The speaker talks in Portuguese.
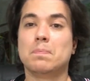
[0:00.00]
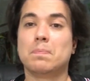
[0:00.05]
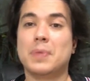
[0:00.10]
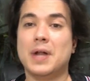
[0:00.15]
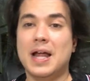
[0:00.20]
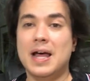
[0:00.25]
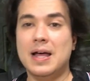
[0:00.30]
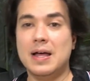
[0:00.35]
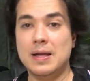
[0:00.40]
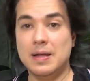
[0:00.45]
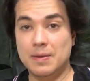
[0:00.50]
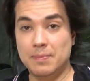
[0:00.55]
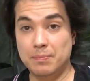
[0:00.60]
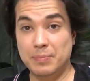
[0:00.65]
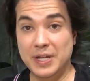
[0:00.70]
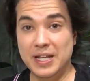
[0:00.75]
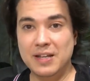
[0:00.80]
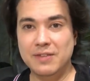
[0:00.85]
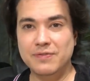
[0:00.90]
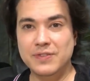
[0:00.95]
para
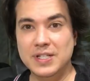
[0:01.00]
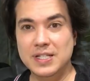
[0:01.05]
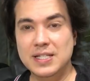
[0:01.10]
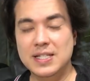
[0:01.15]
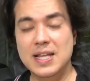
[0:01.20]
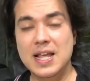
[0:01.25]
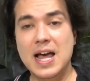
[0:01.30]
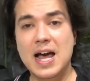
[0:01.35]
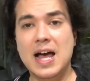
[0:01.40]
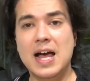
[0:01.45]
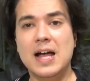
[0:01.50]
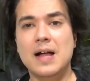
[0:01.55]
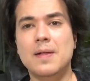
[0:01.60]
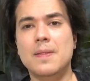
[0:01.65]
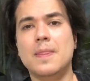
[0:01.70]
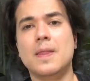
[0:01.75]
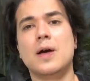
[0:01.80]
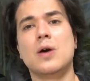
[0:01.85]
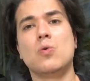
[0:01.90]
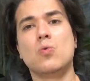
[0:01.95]

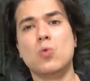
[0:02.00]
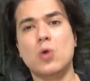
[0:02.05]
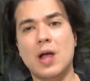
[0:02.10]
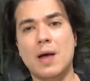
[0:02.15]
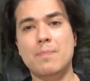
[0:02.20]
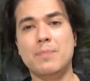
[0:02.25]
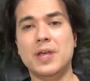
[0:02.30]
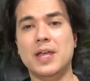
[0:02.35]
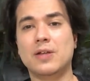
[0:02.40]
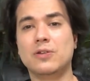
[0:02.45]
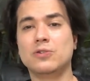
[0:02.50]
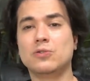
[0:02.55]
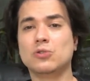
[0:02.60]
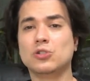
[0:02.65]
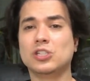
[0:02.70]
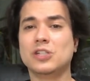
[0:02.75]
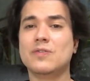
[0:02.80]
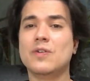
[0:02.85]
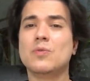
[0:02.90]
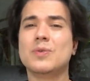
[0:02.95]
beneficiar uh, o cabelo.
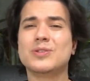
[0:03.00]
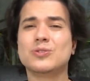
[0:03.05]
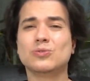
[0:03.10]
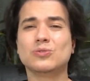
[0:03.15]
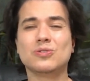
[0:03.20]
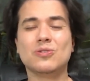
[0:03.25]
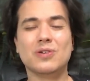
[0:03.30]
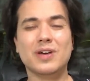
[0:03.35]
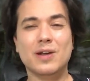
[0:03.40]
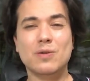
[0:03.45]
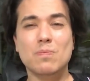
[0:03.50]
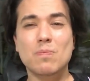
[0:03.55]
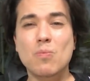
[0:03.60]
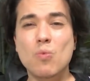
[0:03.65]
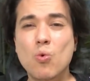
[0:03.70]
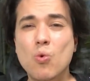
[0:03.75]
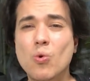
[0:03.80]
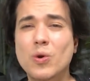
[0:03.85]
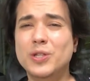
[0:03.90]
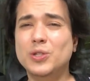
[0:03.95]
Inclusive é um assunto que eu quero
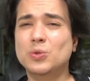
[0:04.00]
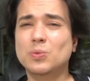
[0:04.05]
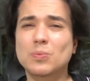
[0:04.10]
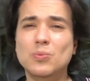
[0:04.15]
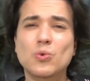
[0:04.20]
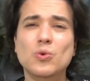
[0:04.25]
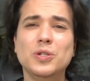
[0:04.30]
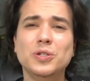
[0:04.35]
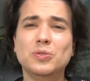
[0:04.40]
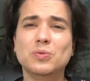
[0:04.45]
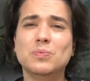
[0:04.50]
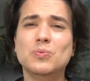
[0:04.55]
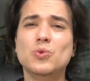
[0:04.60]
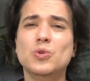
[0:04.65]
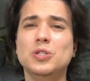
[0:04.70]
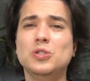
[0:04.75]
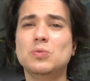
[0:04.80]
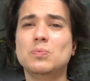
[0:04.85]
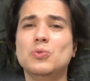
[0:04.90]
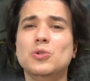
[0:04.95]
muito, muito,
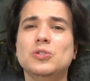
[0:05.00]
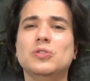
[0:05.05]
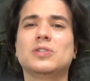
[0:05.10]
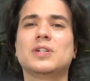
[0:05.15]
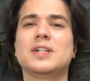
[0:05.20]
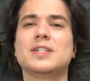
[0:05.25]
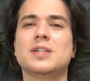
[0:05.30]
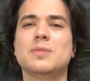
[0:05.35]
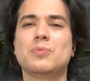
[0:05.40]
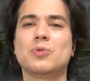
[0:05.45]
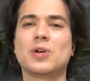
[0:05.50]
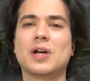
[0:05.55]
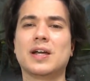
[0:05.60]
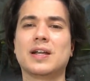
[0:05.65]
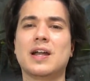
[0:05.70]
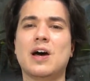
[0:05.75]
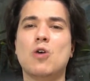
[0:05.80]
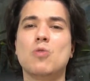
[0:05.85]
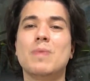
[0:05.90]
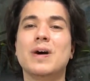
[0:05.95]
muito, muito trazer para o
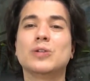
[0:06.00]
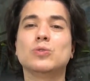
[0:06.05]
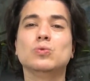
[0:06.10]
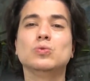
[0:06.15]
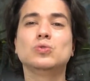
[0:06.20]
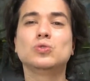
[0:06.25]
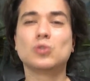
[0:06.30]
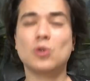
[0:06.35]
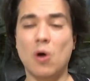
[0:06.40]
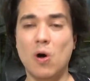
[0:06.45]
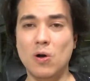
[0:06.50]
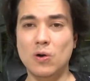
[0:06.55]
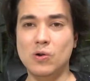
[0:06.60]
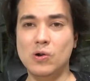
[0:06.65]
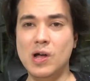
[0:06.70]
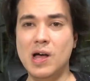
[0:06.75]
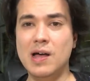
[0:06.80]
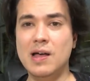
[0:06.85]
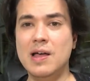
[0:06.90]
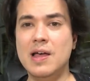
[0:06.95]
canal, uma
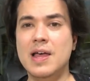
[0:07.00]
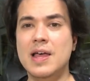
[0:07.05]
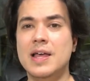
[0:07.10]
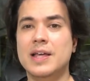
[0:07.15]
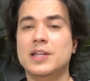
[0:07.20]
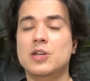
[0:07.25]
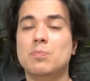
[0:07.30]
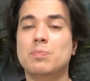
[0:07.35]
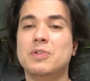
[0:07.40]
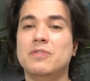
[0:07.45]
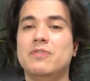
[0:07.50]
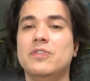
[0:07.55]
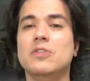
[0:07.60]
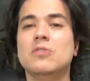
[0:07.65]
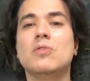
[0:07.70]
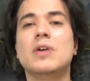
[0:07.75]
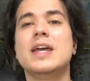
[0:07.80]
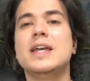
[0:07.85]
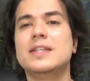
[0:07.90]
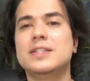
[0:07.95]
nutróloga, que eu
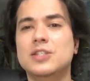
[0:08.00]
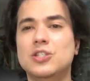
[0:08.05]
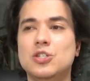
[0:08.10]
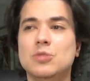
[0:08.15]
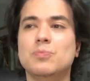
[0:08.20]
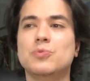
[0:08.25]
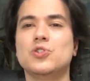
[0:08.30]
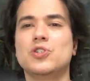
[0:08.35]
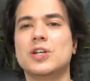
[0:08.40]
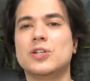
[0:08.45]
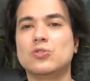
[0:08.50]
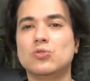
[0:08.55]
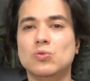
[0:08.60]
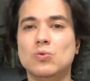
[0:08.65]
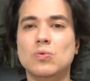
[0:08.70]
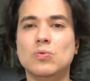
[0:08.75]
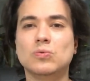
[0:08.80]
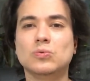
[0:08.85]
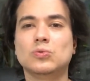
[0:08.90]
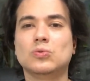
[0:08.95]
prefiro esse tipo de
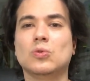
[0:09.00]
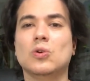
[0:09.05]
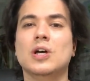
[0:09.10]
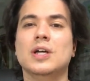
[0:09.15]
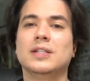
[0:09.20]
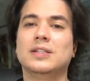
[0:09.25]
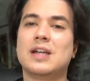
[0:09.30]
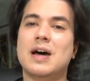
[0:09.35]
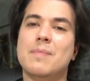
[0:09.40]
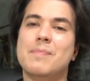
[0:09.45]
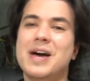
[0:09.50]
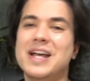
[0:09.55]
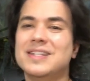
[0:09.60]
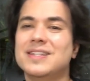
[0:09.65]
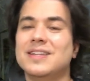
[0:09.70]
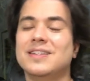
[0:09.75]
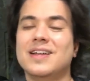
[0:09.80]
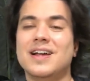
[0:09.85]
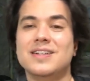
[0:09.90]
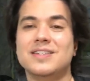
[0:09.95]
assunto, dar mais
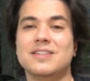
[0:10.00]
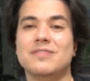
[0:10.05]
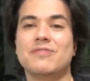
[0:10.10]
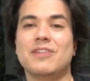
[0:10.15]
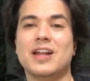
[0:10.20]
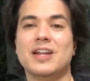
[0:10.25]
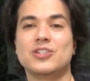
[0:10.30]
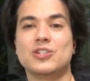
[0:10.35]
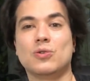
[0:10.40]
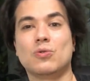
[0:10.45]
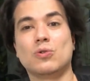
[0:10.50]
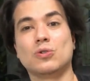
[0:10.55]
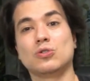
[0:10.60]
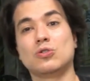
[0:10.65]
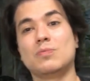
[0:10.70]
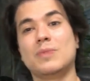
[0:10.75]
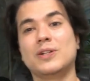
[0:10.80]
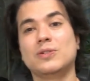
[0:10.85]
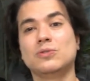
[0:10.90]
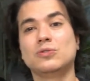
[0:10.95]
detalhes e falar de acordo
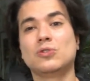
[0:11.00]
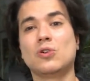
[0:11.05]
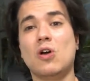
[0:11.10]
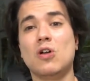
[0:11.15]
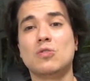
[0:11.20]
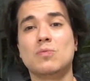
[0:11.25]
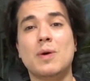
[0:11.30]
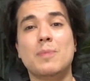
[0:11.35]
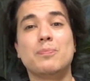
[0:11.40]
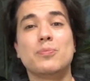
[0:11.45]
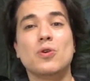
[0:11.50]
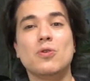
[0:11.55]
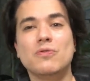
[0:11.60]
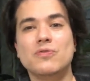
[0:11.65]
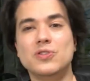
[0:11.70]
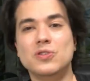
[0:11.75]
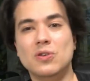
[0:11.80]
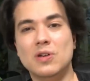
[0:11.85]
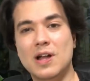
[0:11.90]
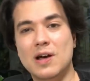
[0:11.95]
com uma nutróloga, uma
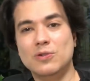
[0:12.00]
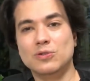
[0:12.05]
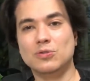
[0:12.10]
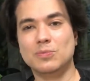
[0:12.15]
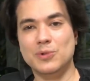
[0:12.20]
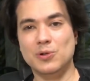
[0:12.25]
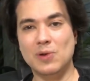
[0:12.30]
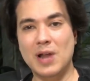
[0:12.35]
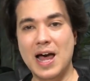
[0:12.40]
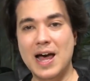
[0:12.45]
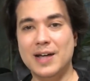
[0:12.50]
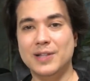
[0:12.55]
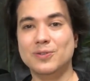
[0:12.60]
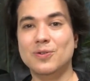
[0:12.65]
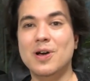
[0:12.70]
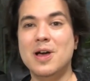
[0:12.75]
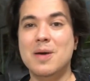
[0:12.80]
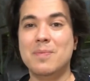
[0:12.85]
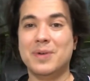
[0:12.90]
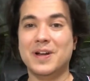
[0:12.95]
profissional do meu
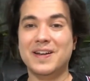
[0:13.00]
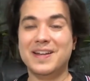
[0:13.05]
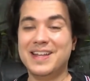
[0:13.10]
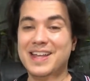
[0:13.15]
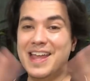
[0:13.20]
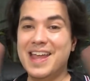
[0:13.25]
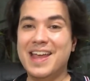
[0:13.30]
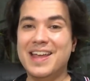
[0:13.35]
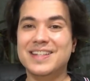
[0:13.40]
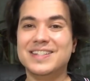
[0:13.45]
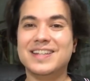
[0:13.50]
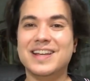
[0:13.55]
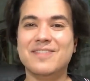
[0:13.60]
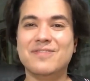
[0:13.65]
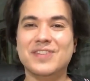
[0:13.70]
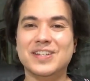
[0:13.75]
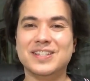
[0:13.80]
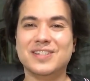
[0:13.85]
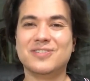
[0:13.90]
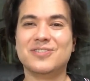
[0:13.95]
lado, para ninguém aí sair
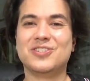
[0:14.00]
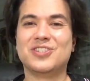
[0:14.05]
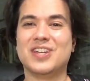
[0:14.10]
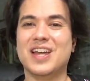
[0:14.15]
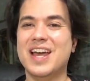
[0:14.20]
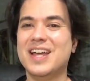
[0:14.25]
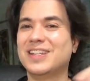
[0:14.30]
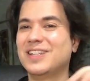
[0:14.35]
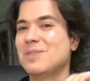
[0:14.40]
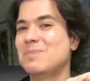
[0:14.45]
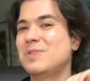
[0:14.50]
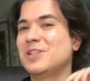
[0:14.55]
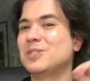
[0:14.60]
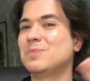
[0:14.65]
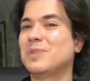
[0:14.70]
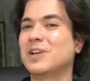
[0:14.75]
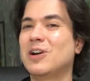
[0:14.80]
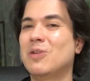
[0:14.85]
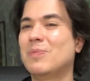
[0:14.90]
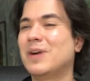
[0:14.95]
fazendo dieta, de
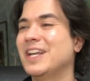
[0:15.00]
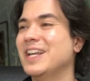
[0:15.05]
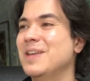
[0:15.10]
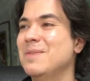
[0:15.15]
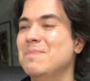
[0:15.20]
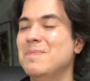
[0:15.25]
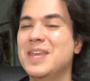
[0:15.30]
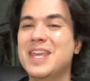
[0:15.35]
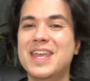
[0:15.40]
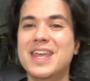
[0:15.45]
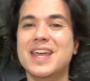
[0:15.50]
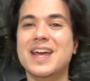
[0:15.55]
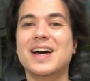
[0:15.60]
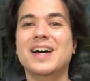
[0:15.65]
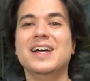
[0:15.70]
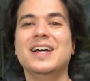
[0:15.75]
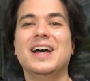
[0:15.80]
repente pegar uma anemia,